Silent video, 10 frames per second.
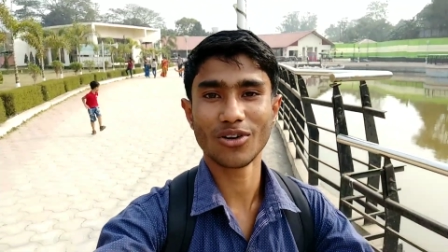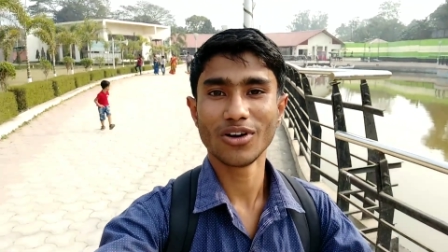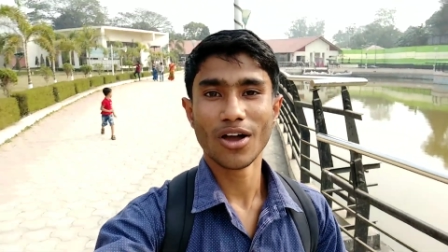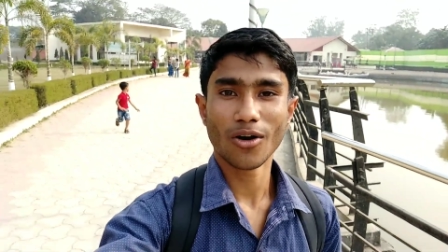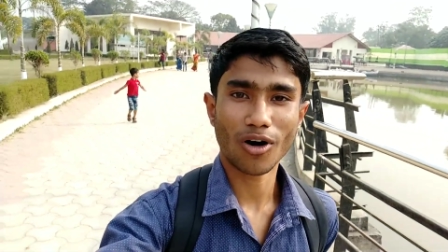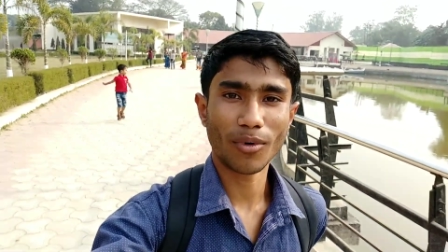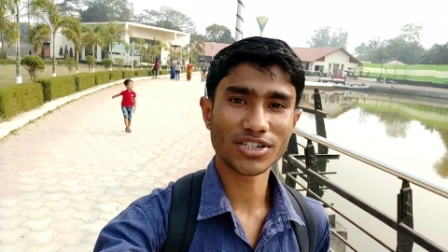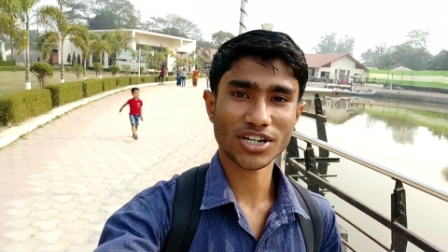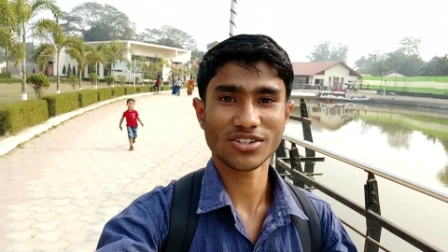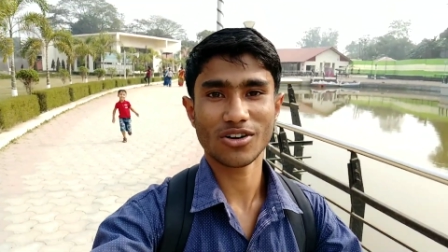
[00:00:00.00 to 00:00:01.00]
হলো কমেন্ট
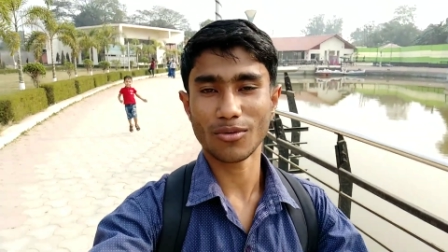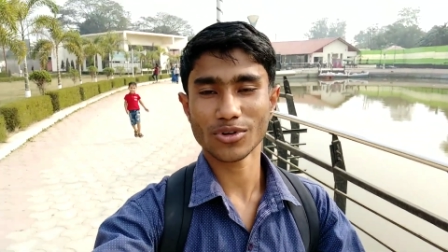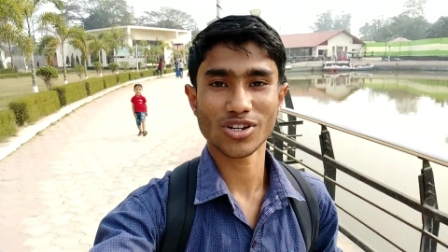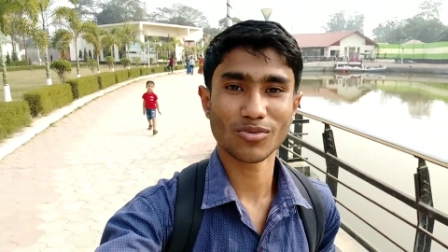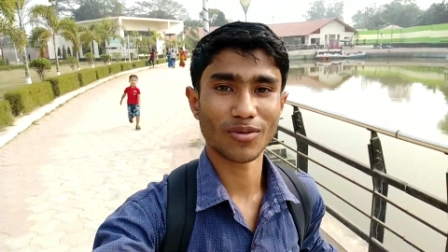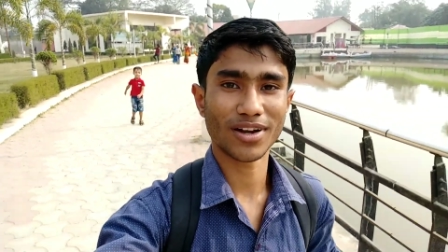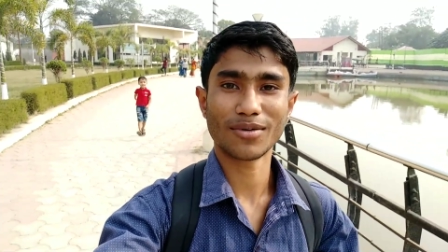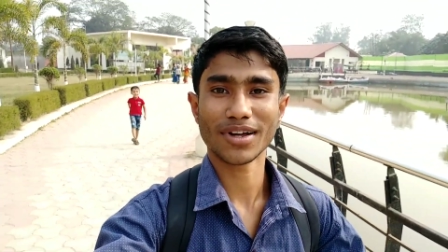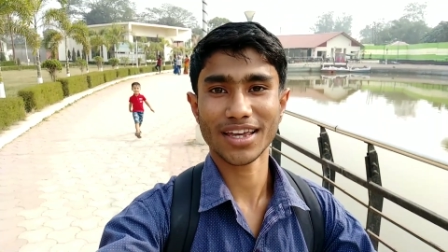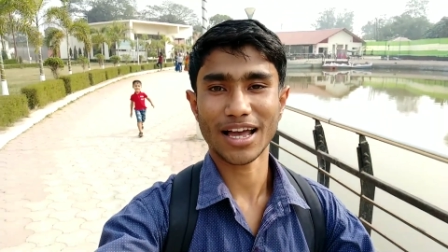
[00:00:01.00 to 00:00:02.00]
সেকশনে অবশ্যই বলবেন
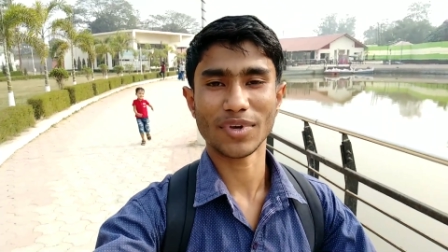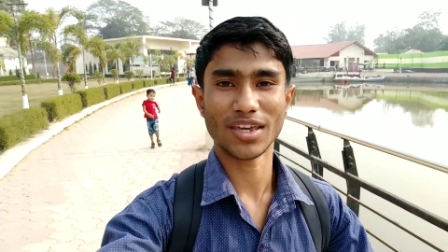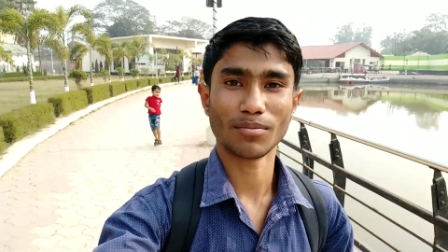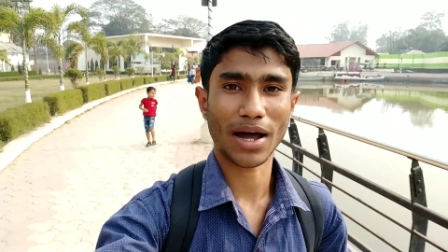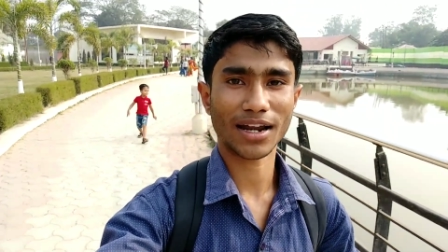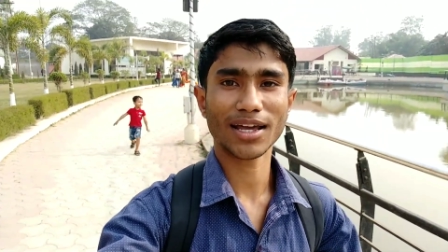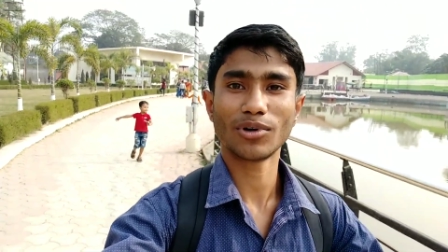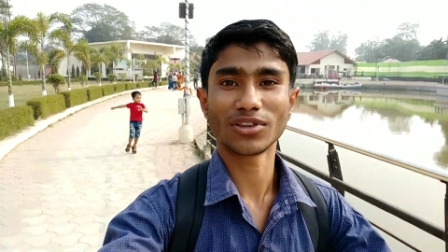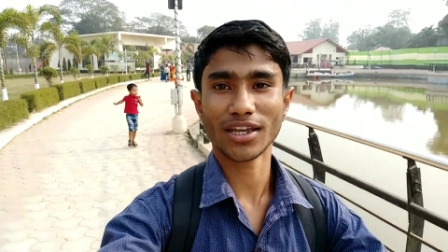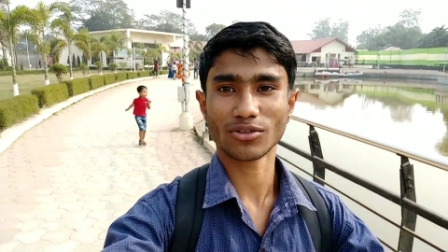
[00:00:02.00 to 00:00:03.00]
আমাকে আমি বাংলা বলতে